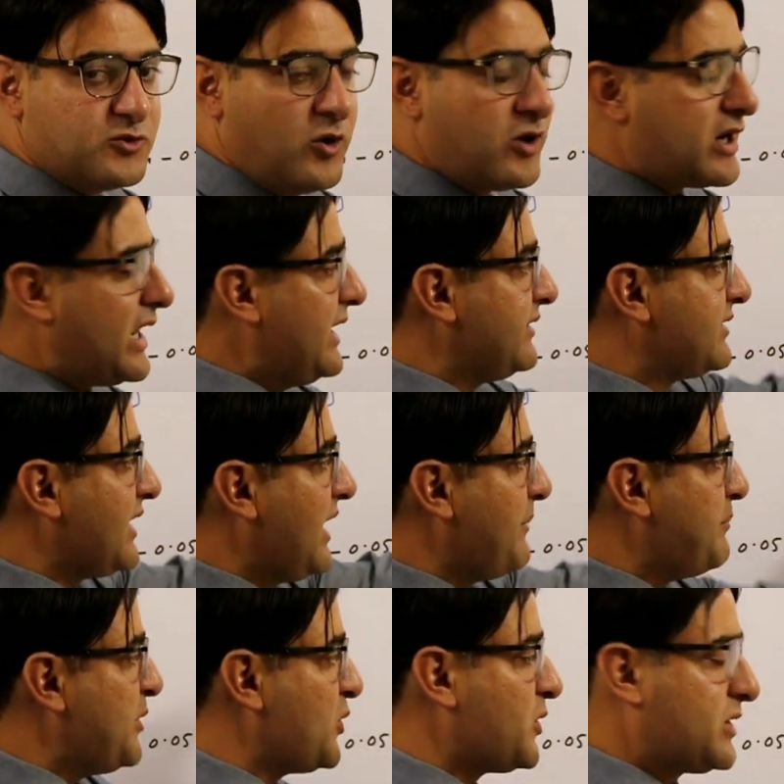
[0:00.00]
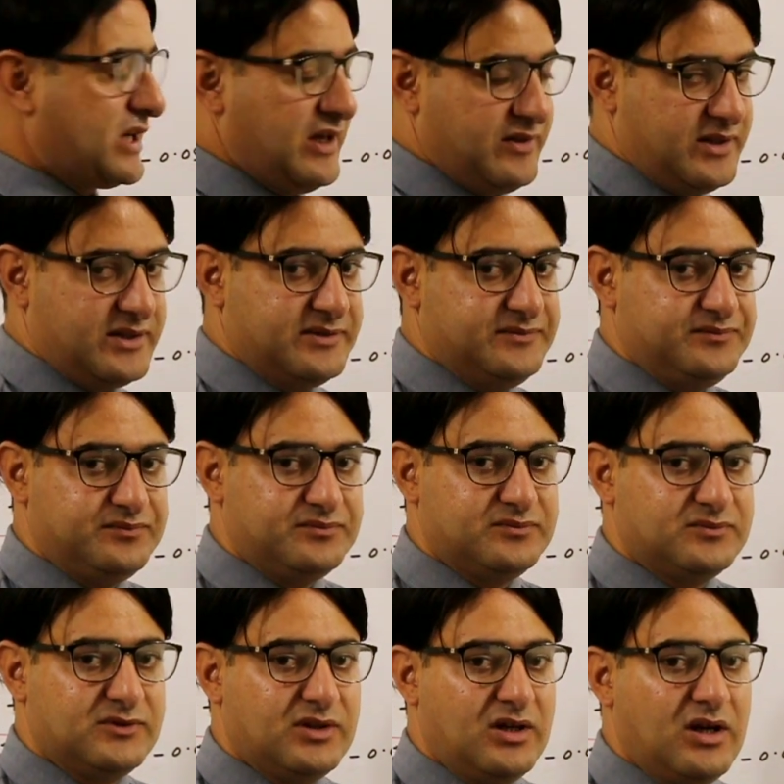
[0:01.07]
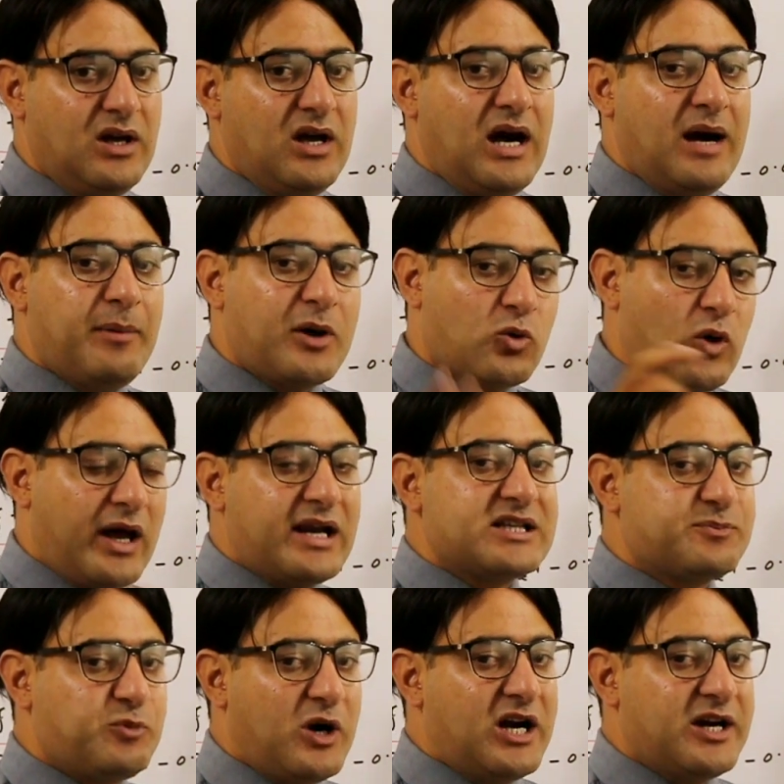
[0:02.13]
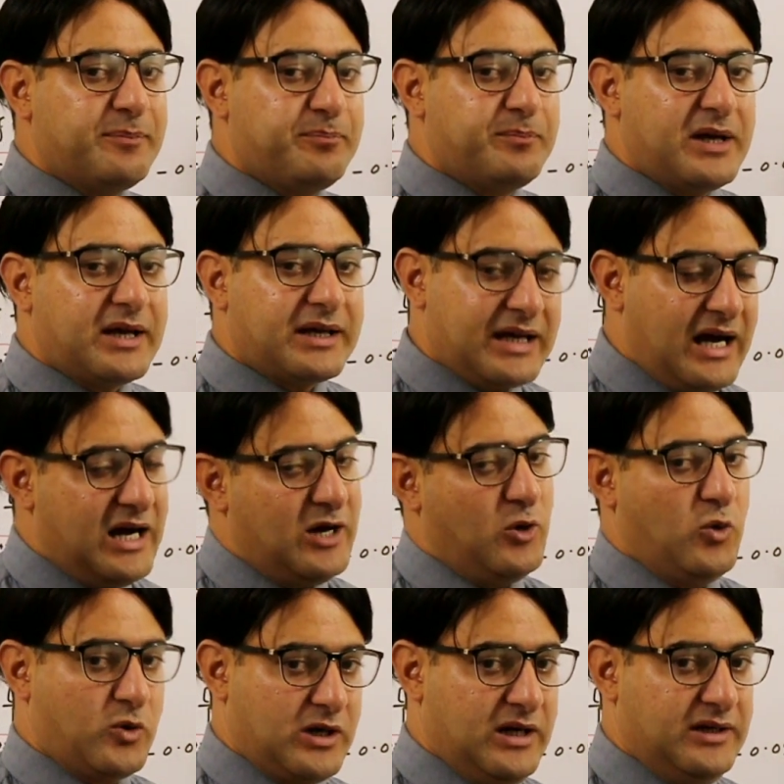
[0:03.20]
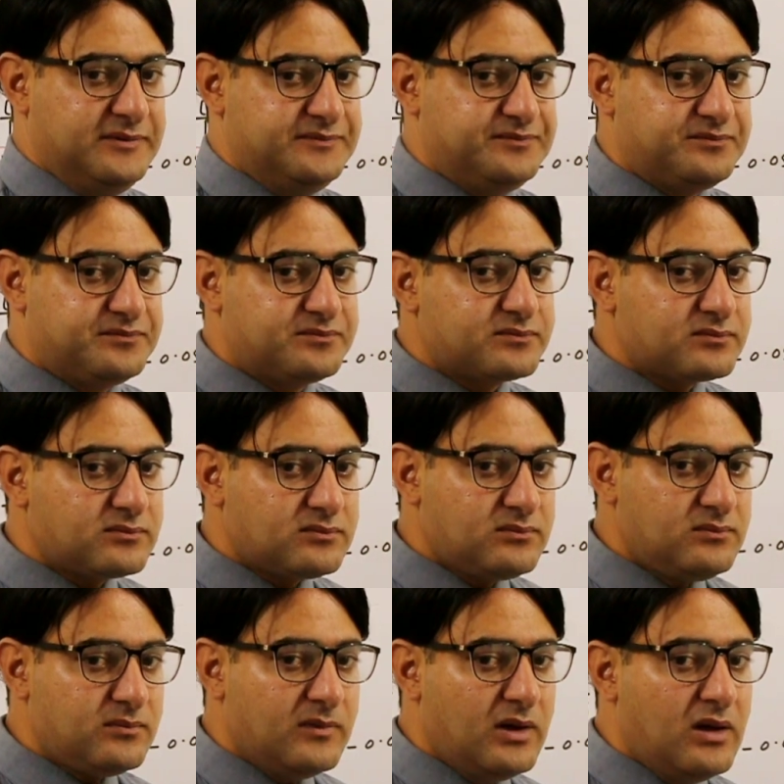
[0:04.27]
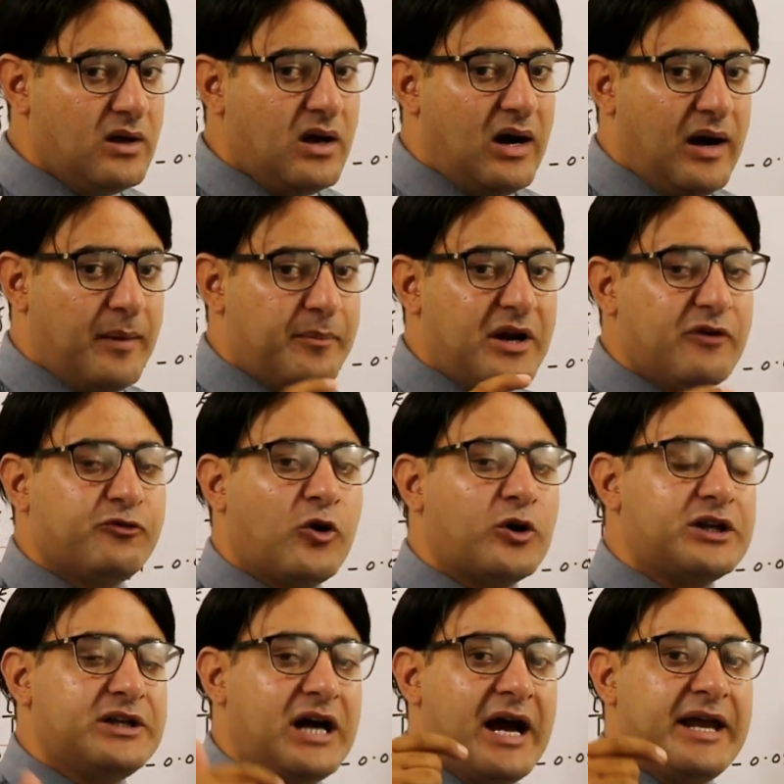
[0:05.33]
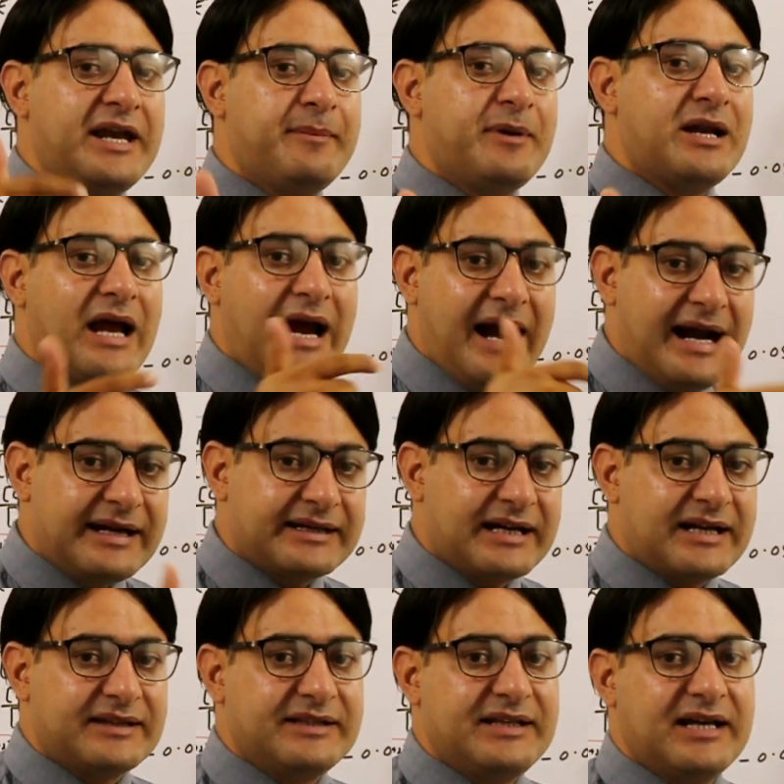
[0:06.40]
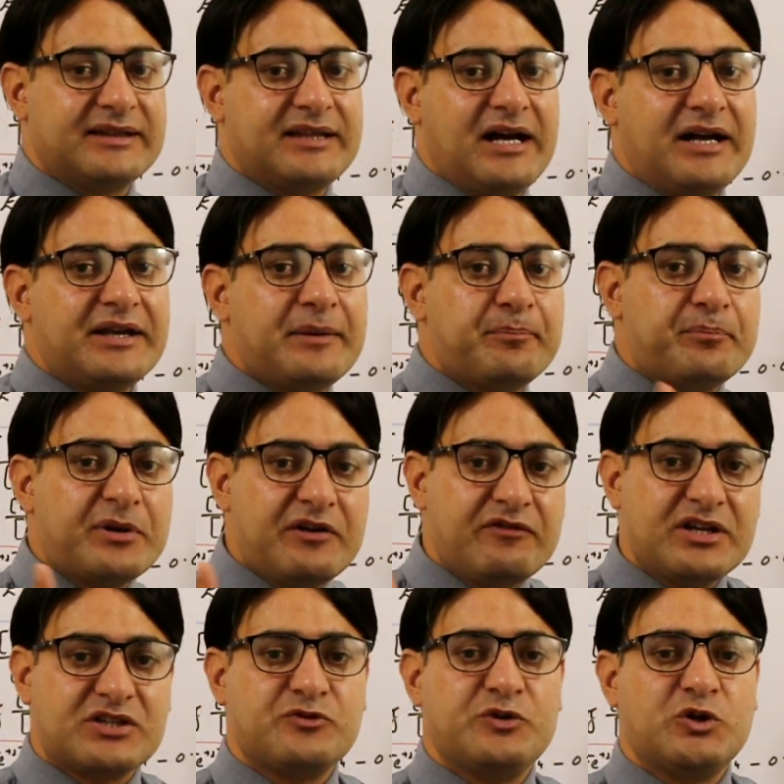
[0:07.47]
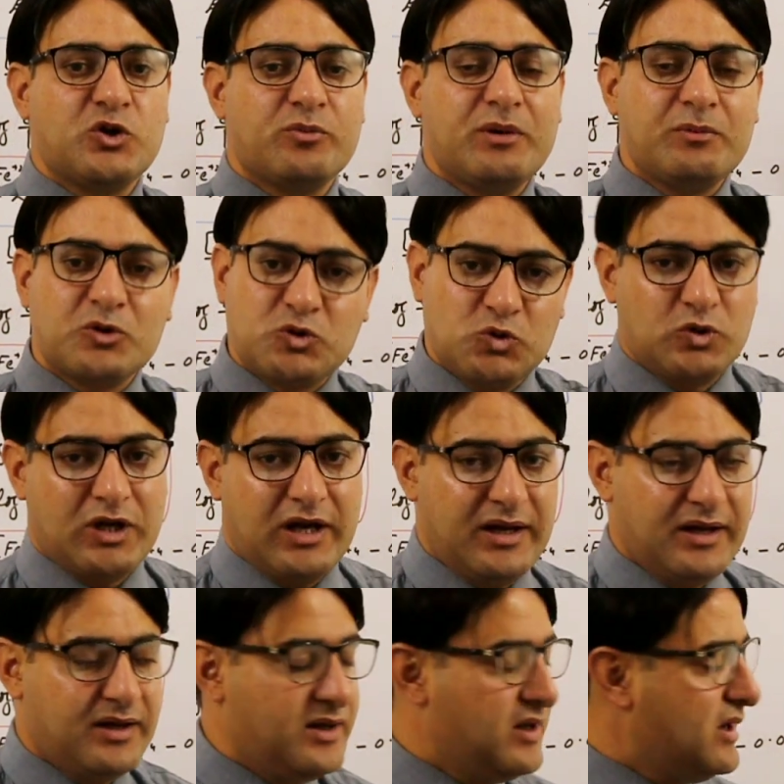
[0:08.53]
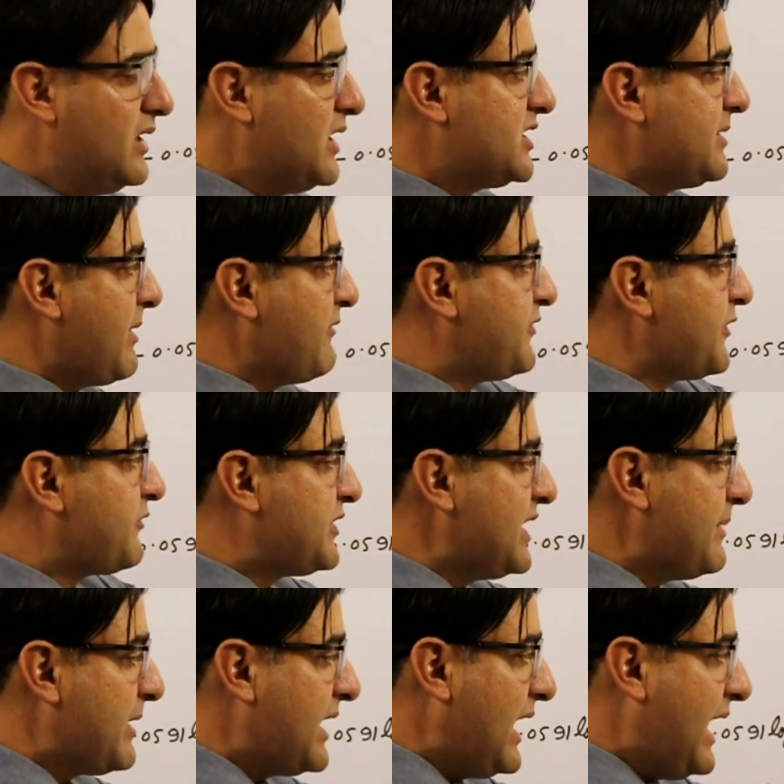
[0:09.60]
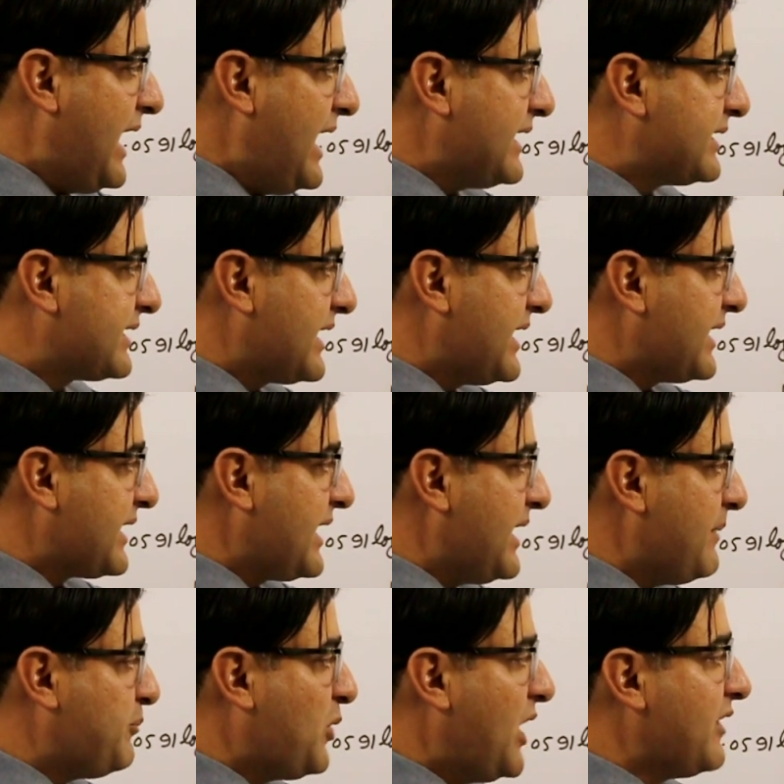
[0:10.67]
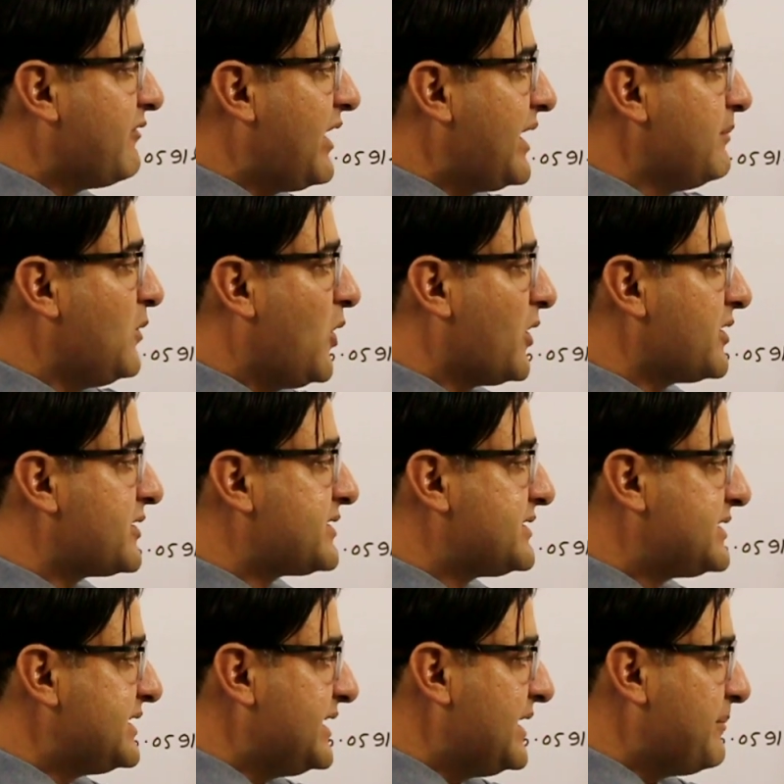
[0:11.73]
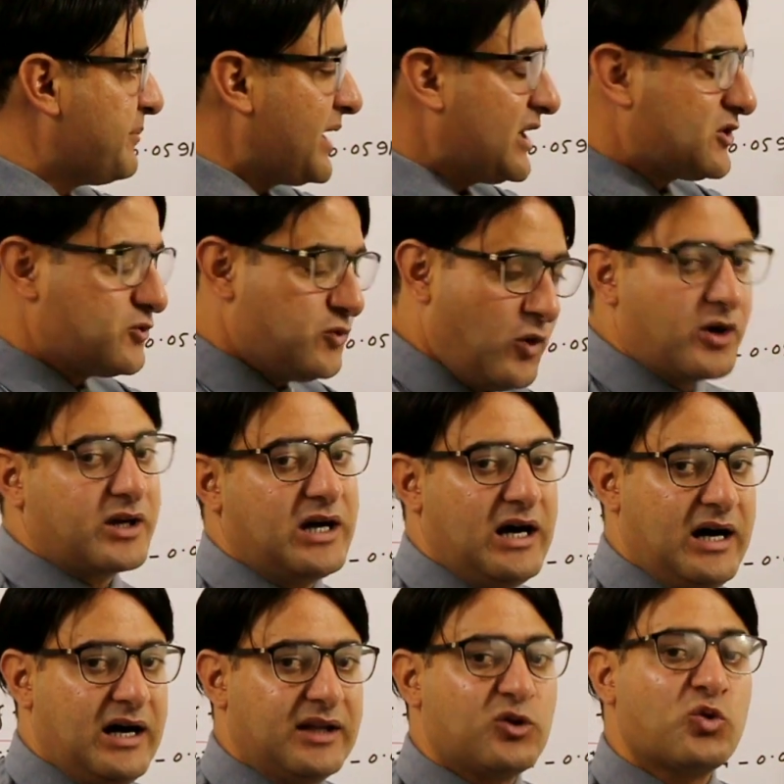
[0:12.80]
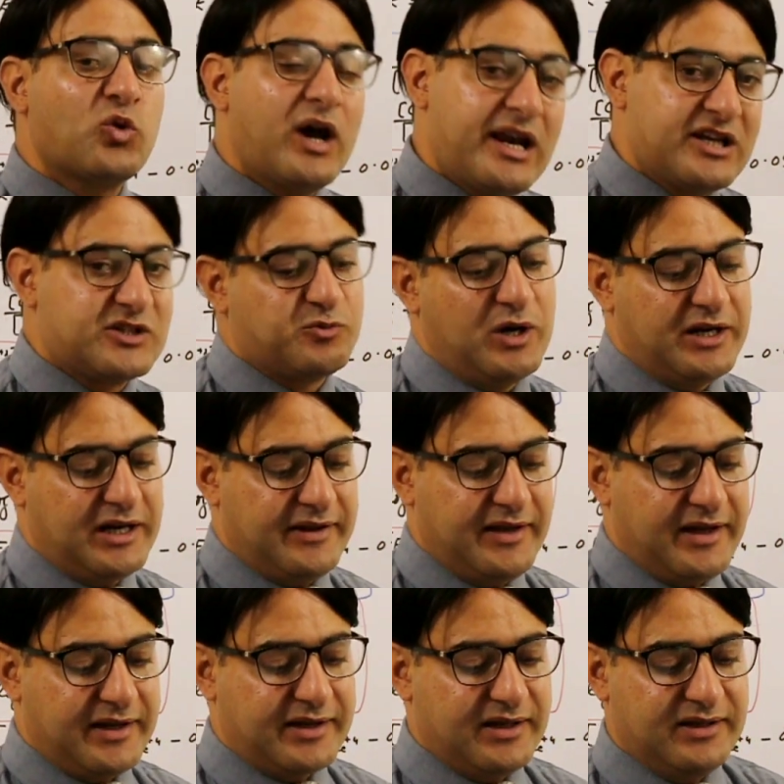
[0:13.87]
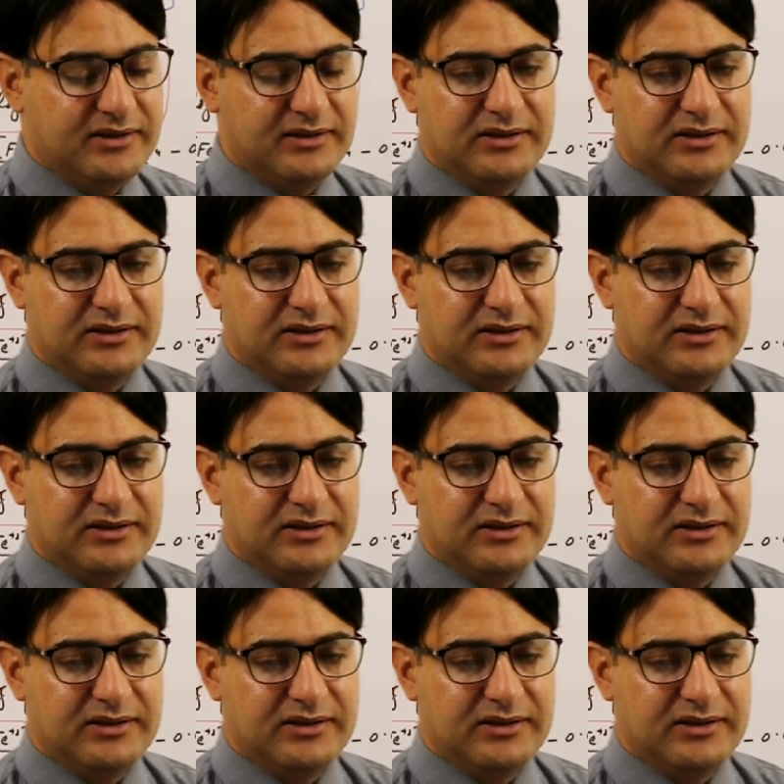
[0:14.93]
फोर आयन था ब्यूरोट के अंदर अब एक्वेलेंस पॉइंट पे क्या होगा हमने 49 एम ऐड कर दिया था ये प्रीवियस वीडियो में मौजूद है जब हम 50 एम ऐड करेंगे पॉइंट वन मोल और सीरियम प्लस फोर का तो क्वेलेंस पॉइंट आ जाएगा